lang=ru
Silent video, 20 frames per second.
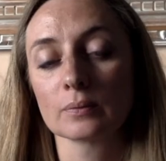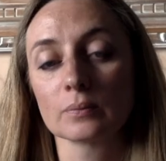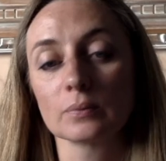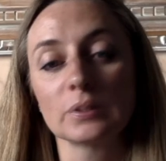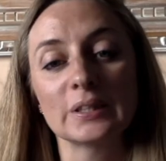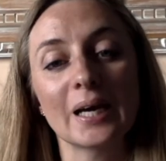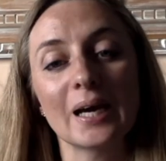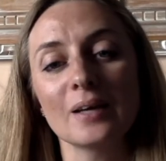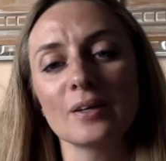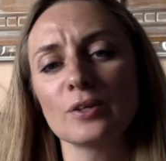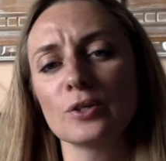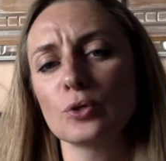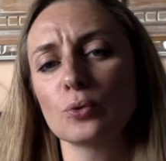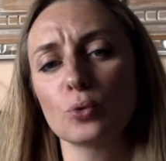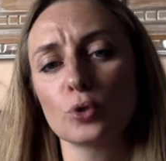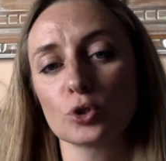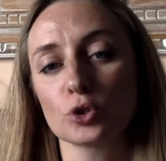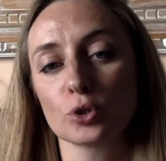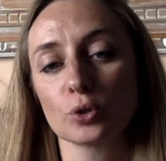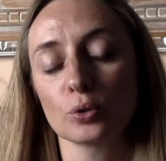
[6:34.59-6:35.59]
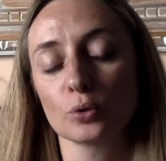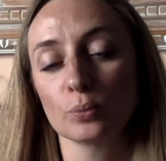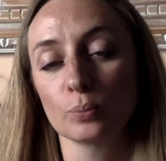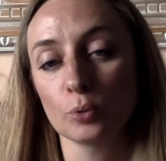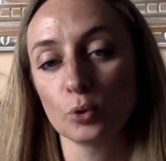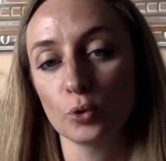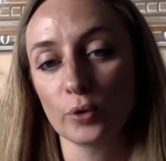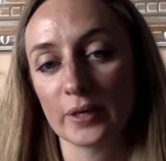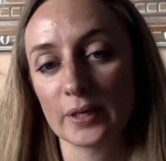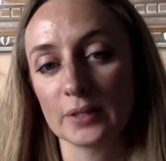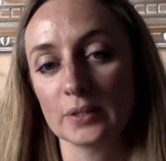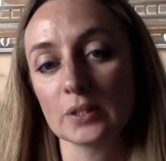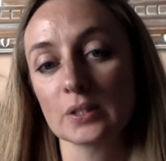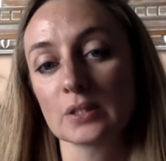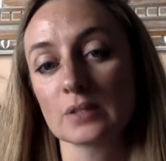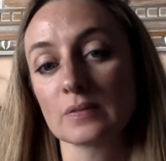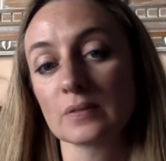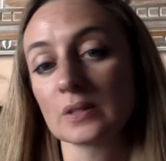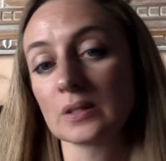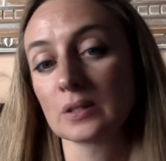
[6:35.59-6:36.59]
Я не очень люблю эти
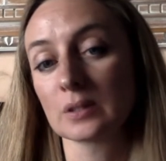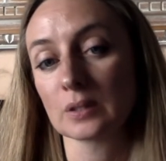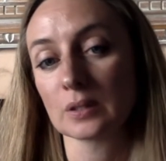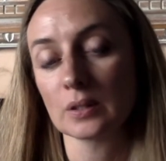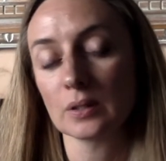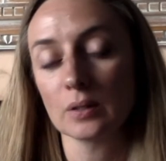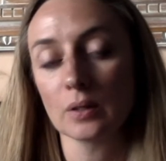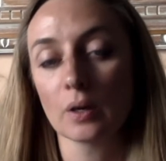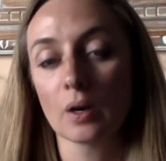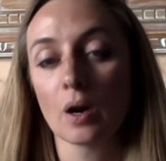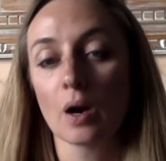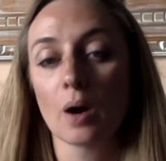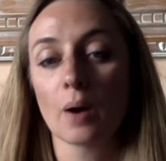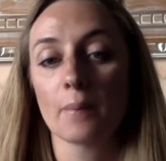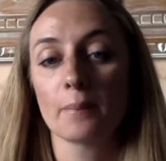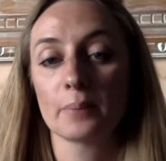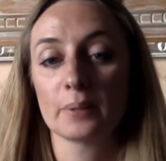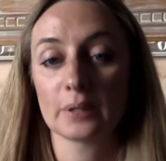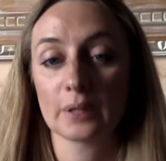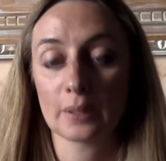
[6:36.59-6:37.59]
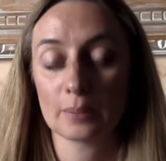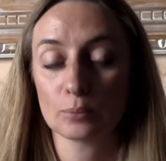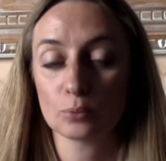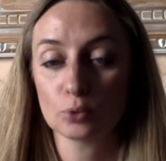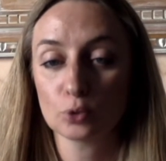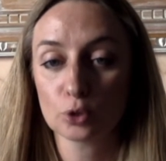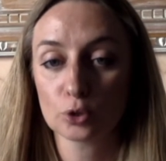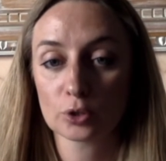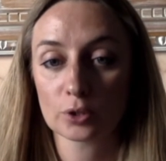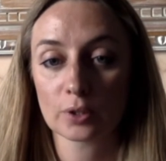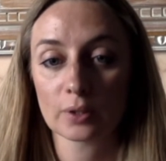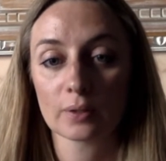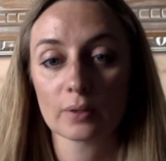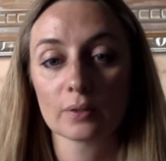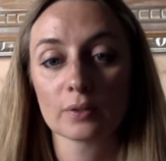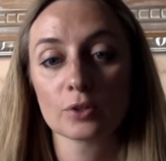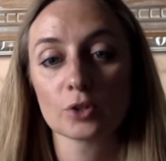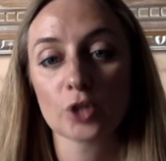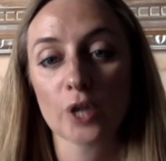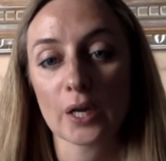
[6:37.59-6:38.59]
цветы, потому что
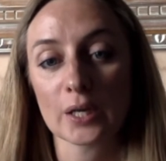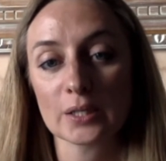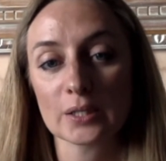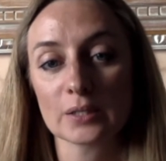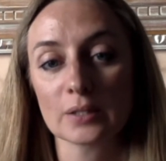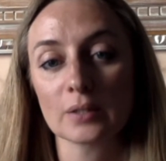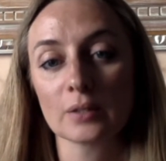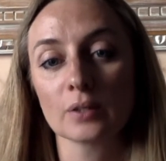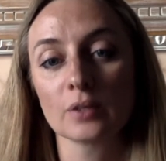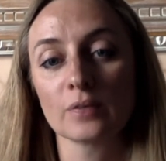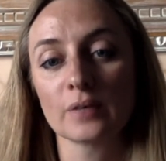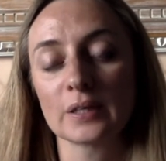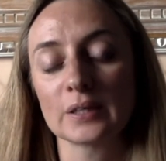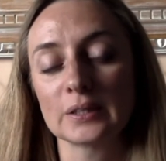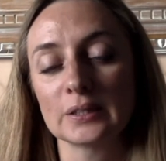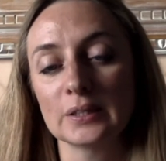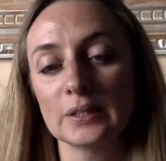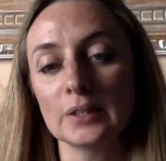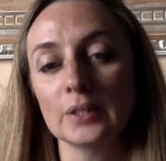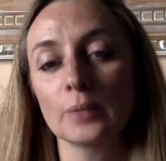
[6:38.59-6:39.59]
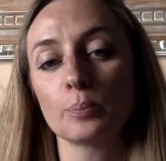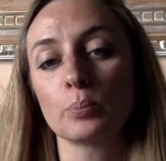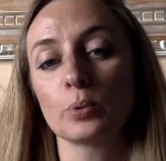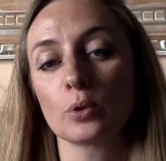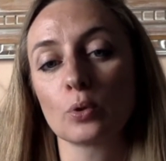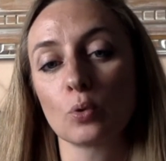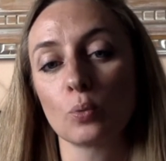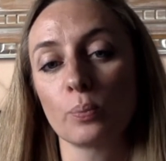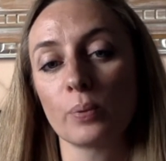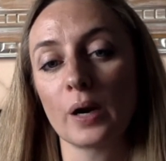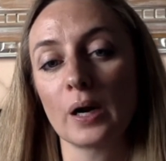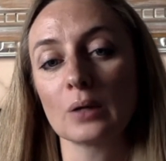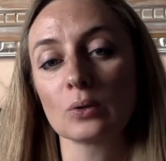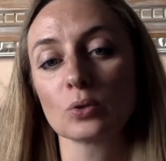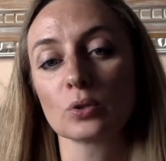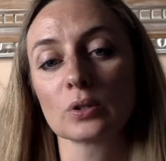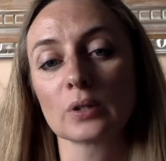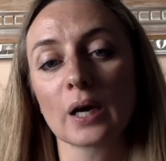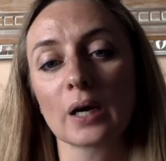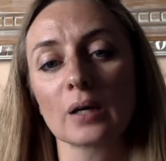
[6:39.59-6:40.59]
часто гвоздики
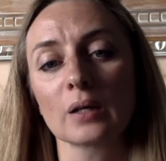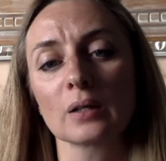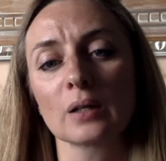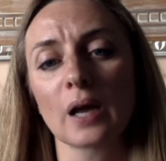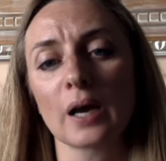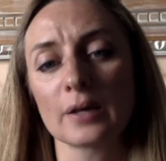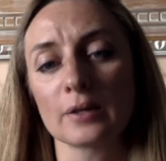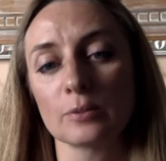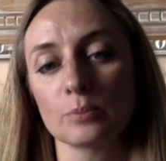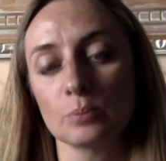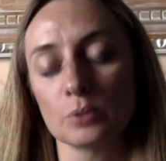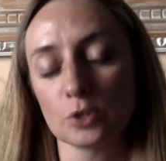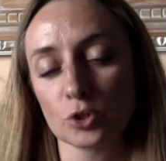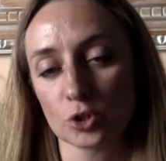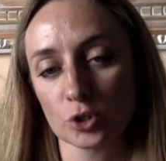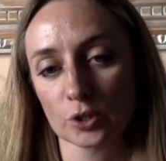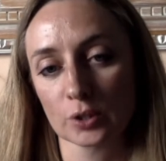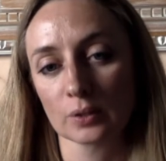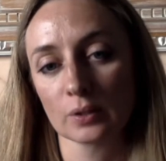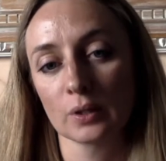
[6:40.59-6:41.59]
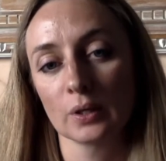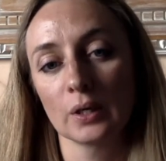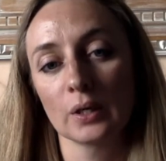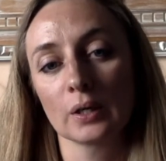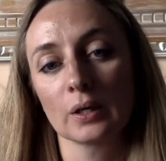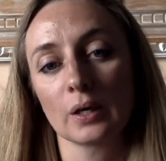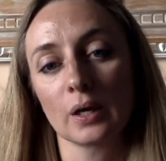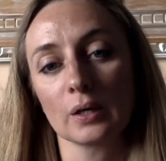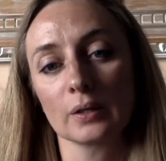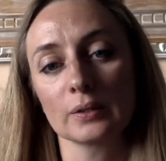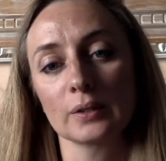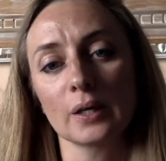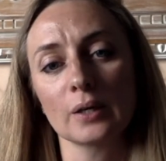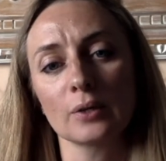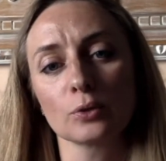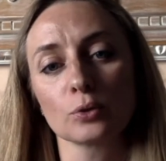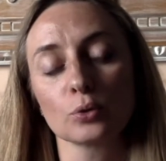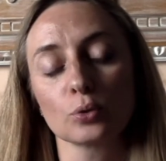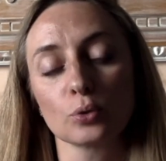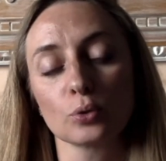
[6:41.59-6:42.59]
покупают на кладбище, когда
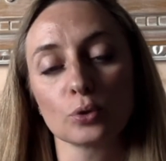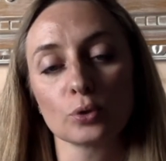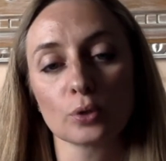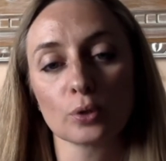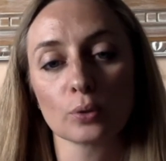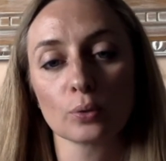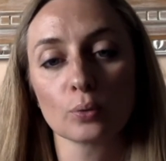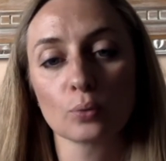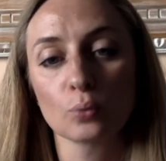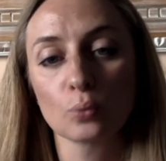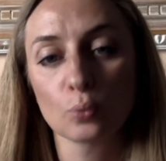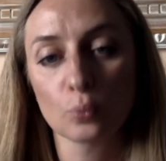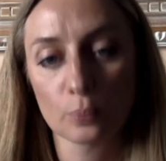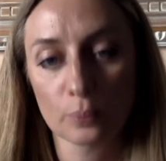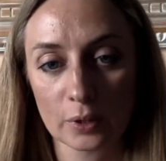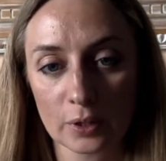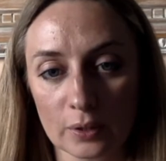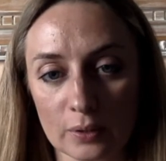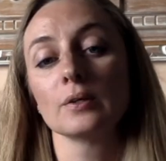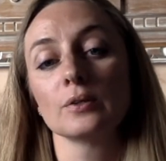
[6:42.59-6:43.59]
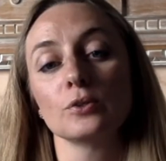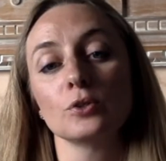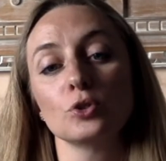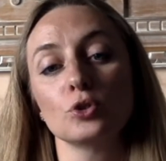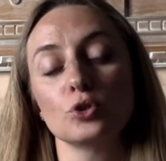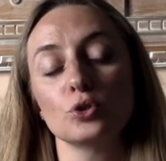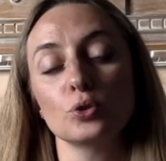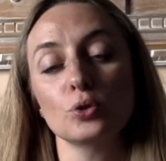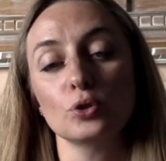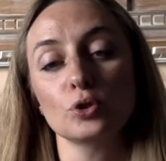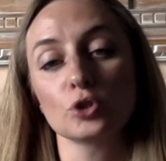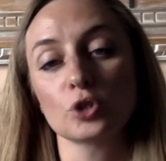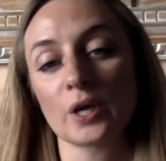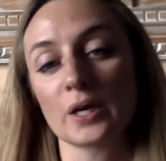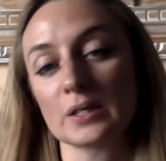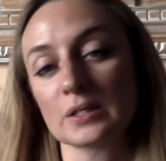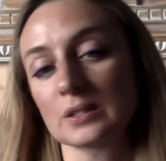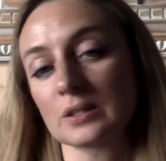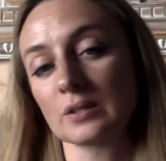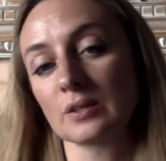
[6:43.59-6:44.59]
кто-то умер. Еще
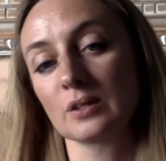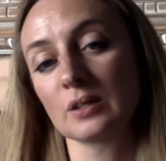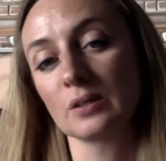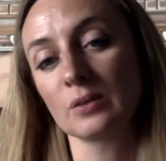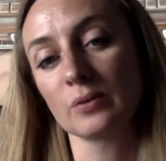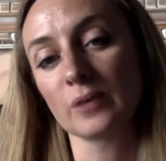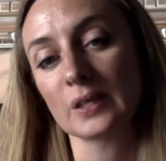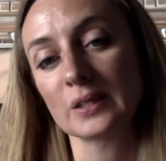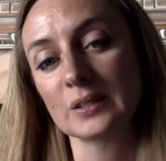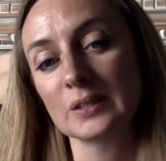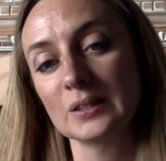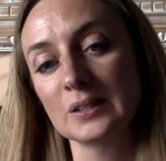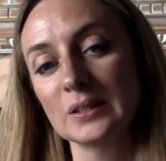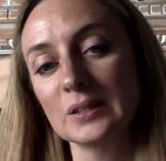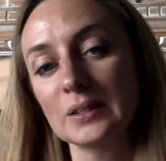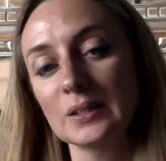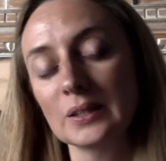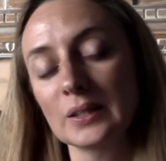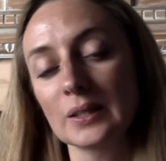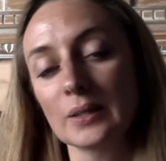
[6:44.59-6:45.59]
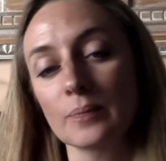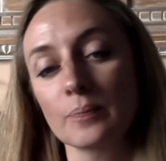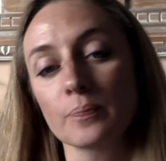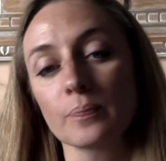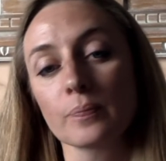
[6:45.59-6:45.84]
часто гвоздики